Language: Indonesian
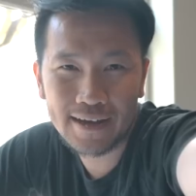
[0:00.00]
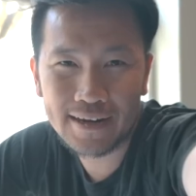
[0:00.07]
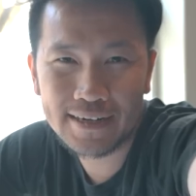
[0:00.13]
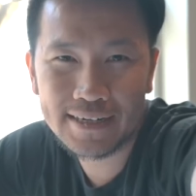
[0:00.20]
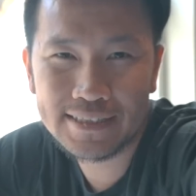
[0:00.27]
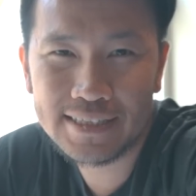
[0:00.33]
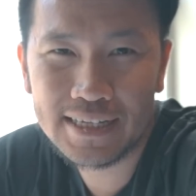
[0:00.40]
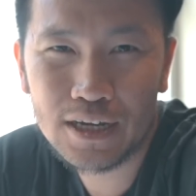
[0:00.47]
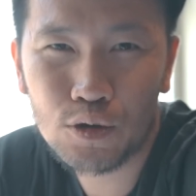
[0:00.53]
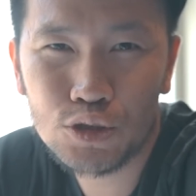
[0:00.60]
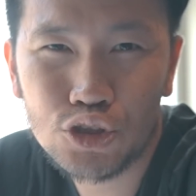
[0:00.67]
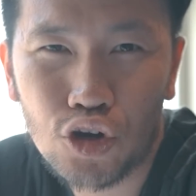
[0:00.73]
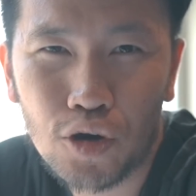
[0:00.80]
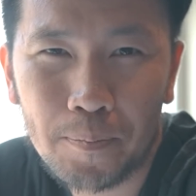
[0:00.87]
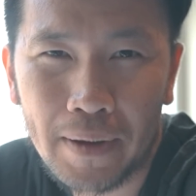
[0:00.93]
Dan di sini gue
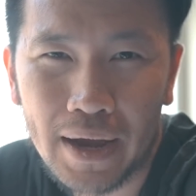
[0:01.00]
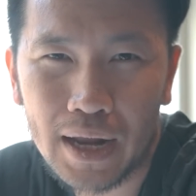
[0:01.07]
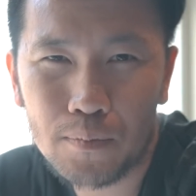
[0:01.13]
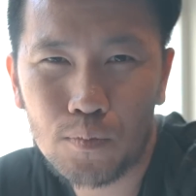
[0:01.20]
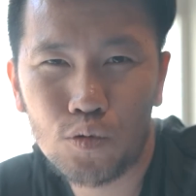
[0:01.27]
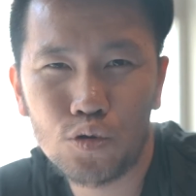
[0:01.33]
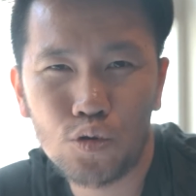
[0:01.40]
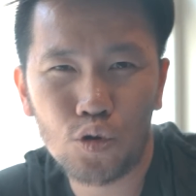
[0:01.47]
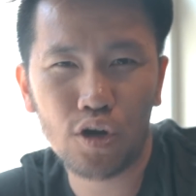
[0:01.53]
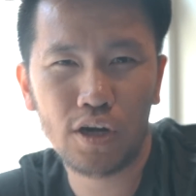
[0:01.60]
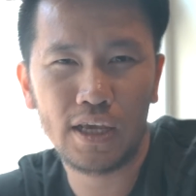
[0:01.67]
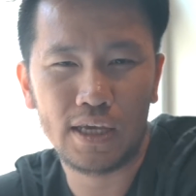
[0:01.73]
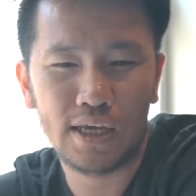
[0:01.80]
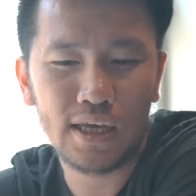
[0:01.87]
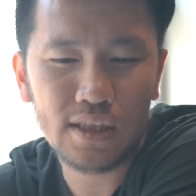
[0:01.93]
juga pengen mundur
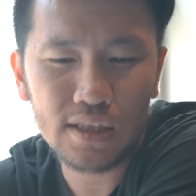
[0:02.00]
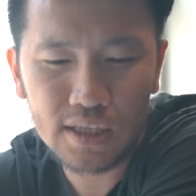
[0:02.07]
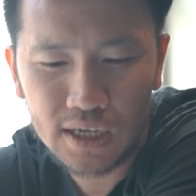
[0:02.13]
dikit